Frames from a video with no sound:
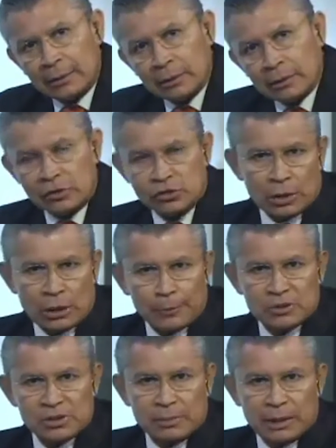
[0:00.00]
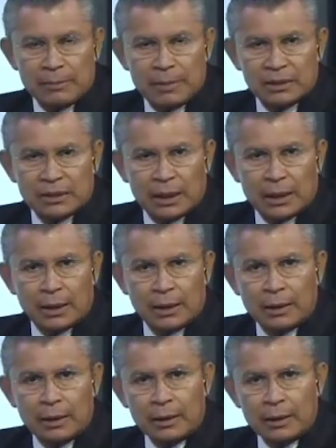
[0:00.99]
que son aproximadamente
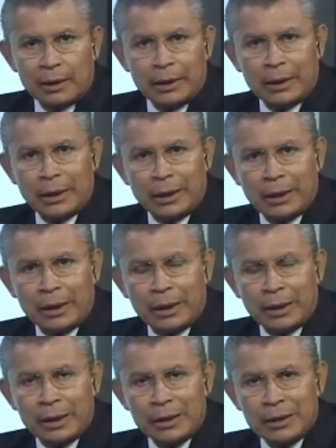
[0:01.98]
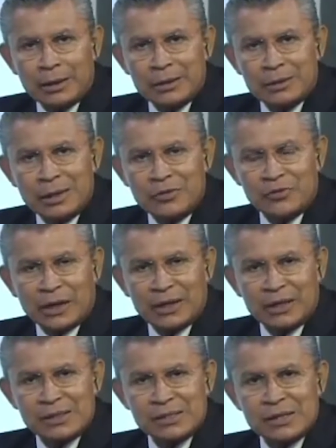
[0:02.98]
eh,
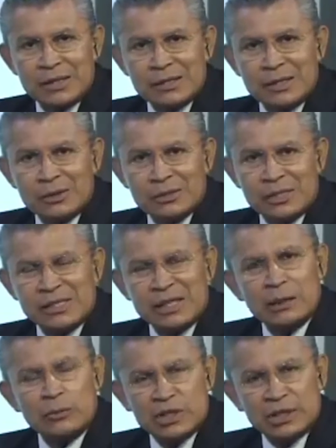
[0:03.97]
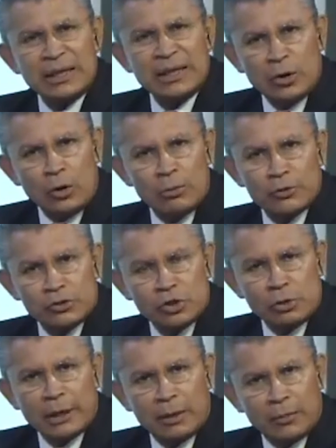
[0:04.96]
entre 60 a 80 kilómetros, si no
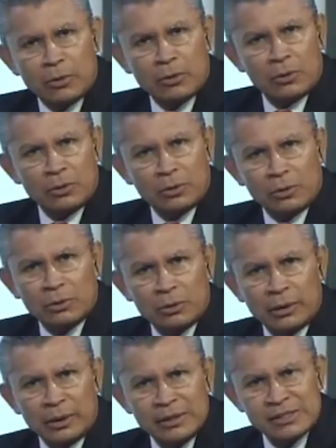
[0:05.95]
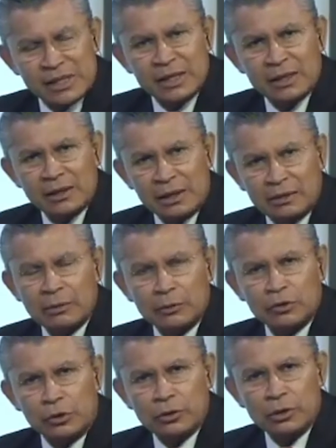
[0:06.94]
me equivoco en sí, querido
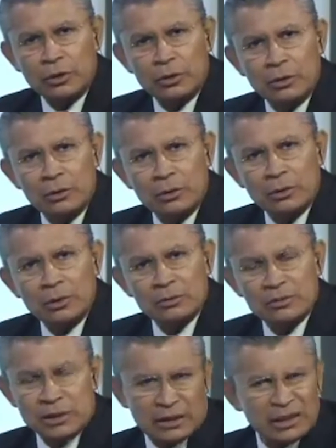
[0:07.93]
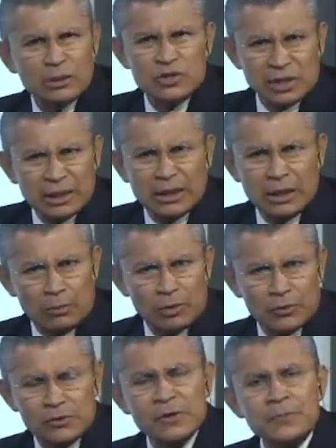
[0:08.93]
auditorio, 70 a 80 kilómetros.